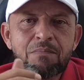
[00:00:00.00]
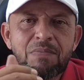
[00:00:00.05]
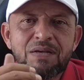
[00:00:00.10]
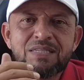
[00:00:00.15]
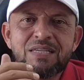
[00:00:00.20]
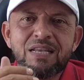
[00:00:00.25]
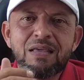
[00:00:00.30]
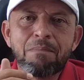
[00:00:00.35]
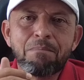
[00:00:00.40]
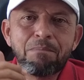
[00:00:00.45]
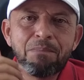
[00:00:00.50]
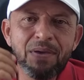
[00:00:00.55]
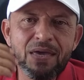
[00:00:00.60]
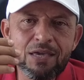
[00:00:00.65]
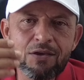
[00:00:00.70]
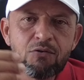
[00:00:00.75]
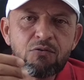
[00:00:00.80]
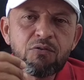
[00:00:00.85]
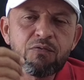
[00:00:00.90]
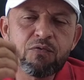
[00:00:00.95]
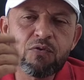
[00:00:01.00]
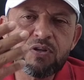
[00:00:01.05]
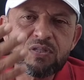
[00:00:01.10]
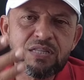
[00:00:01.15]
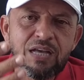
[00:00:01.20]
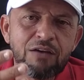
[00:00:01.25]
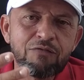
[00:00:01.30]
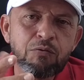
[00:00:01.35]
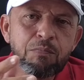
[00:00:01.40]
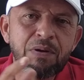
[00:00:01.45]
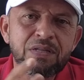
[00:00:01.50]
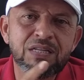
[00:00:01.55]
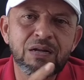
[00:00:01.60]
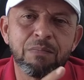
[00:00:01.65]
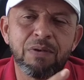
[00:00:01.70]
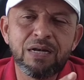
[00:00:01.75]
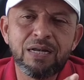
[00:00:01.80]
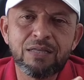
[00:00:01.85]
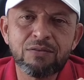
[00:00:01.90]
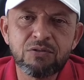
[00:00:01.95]
Mas ele é bem confortável para
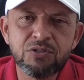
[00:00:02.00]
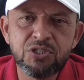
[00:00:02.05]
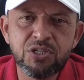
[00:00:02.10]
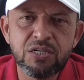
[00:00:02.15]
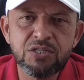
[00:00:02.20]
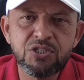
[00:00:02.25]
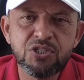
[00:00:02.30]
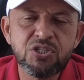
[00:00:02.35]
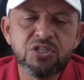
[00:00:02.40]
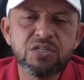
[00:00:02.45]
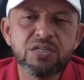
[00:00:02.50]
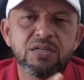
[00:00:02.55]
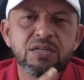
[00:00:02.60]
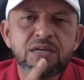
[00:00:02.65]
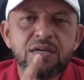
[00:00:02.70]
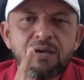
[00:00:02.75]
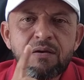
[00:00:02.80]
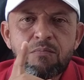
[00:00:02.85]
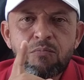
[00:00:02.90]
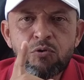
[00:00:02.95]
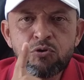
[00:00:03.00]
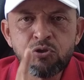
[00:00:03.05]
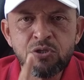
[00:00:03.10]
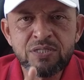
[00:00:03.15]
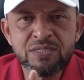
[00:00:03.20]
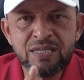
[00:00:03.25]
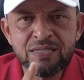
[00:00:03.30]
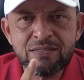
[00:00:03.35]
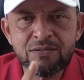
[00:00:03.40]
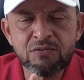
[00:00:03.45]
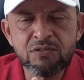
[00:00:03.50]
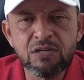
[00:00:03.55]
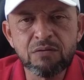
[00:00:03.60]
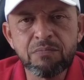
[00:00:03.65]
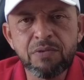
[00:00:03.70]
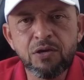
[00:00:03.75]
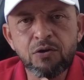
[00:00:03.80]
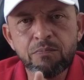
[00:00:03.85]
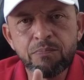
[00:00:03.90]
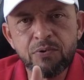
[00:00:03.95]
trabalhar no dia a dia, motorização
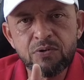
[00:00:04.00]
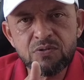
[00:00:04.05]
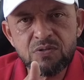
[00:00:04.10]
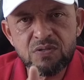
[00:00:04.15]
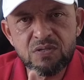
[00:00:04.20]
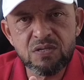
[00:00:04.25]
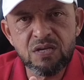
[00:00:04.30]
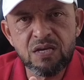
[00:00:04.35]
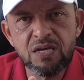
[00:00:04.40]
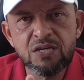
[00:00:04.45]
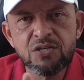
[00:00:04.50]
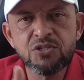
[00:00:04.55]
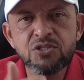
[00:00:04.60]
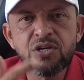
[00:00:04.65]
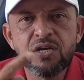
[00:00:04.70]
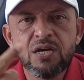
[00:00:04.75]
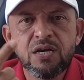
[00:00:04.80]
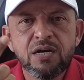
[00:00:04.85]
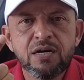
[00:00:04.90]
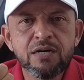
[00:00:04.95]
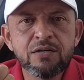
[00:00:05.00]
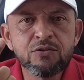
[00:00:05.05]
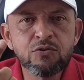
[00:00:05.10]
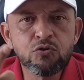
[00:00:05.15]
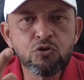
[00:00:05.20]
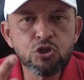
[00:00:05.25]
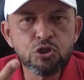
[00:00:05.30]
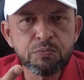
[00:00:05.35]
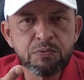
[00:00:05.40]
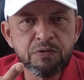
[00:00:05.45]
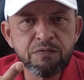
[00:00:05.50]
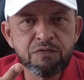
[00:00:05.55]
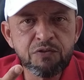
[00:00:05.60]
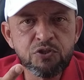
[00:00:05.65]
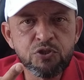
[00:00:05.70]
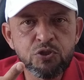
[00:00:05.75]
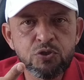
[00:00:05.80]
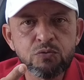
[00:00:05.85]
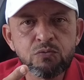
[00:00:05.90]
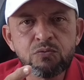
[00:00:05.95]
também 1.6, ano
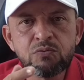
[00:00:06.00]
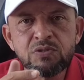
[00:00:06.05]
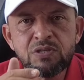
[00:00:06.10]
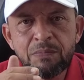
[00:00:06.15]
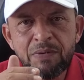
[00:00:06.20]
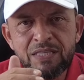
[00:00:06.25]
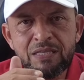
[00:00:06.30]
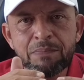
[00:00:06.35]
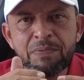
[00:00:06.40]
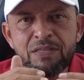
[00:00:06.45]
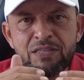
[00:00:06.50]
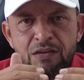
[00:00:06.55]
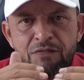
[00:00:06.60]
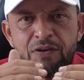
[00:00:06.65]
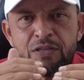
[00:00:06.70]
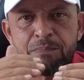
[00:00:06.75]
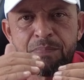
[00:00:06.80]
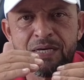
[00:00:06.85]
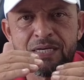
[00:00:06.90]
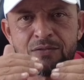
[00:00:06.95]
2021 também tá, tá vendo?